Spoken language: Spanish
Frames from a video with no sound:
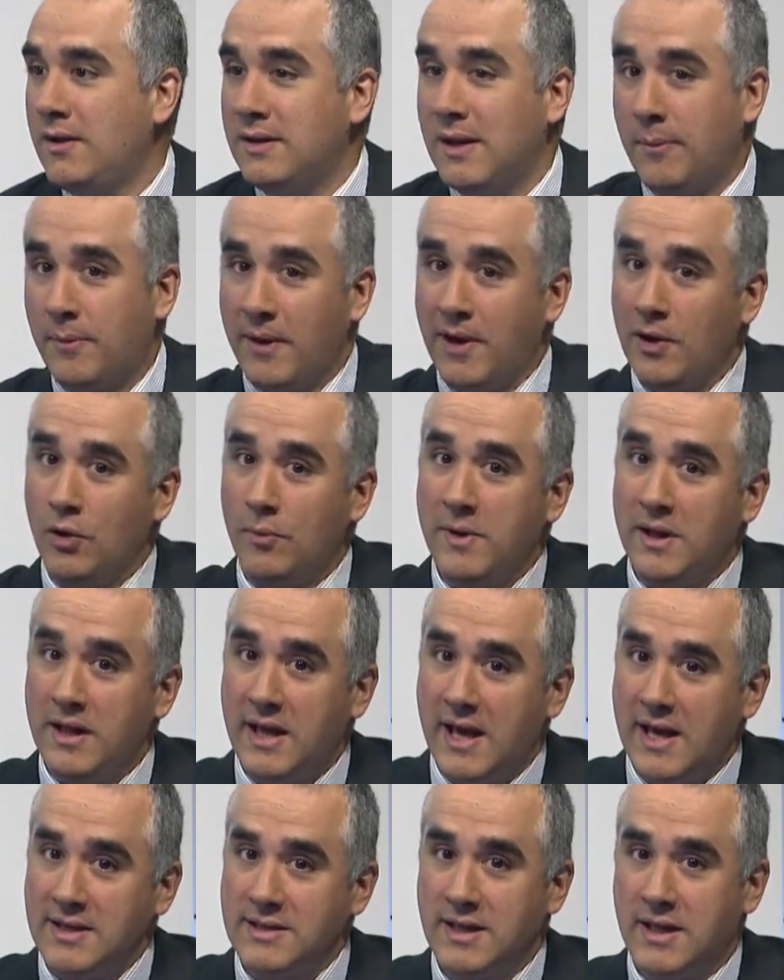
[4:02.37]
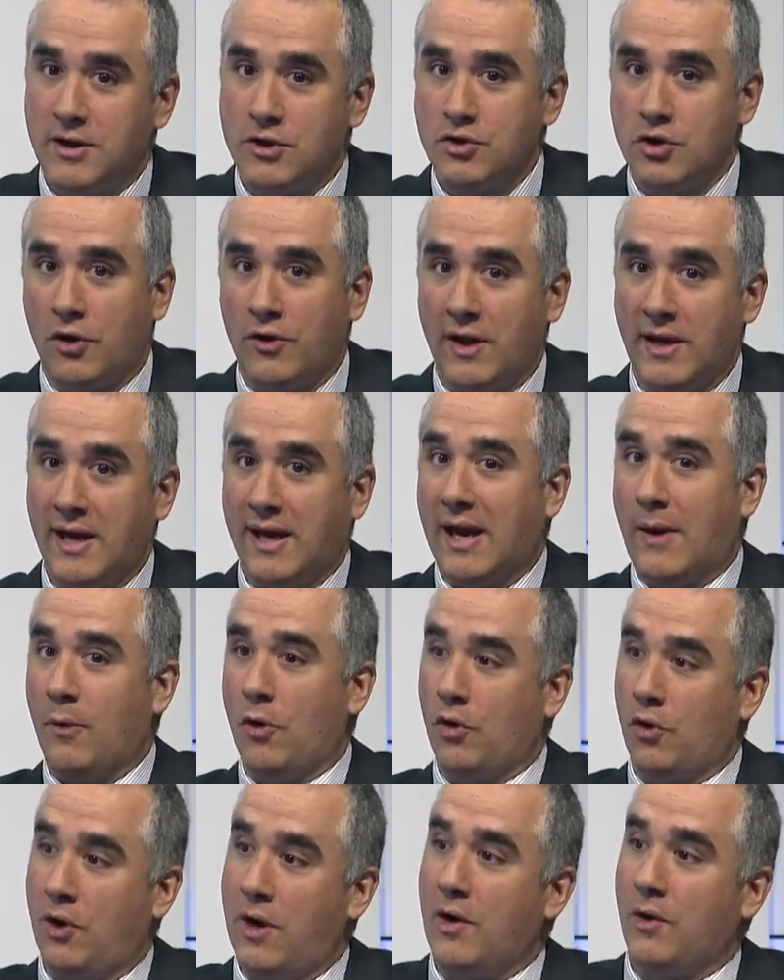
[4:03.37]
Después del 2010, Jordania
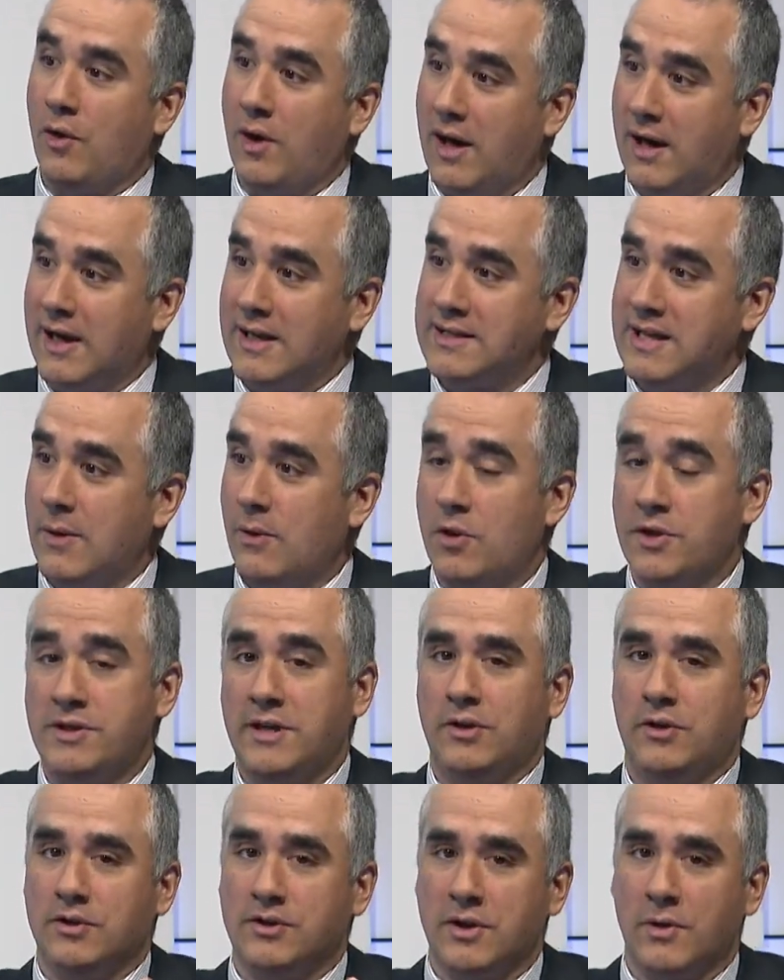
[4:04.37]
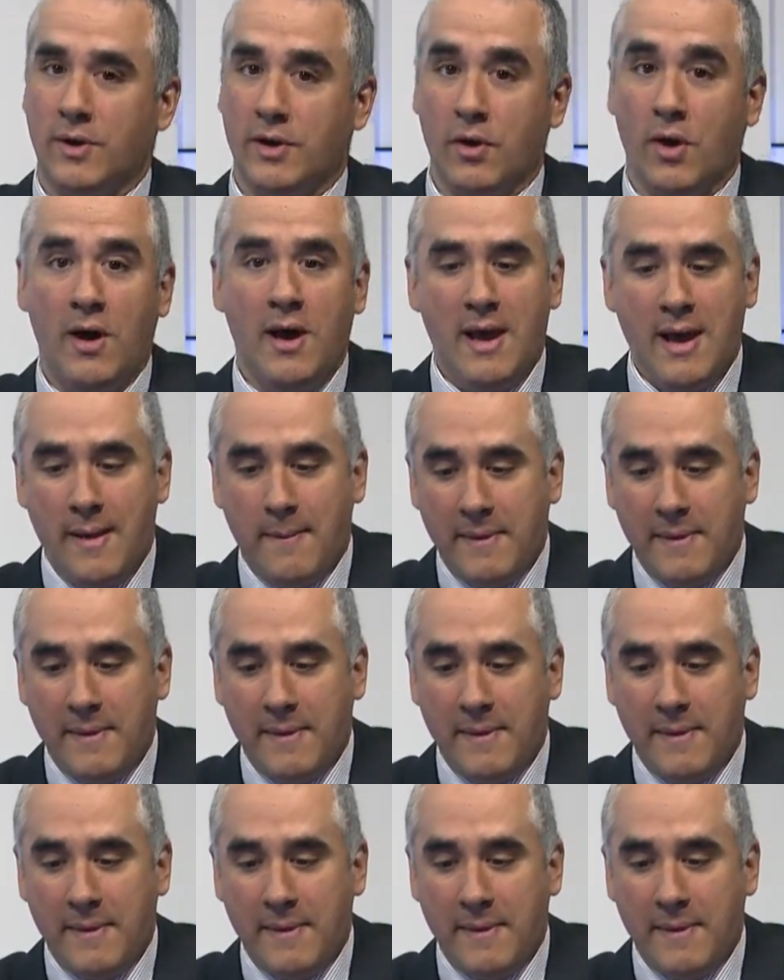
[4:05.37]
acabó con la, con casa de bolsa, entonces bueno. La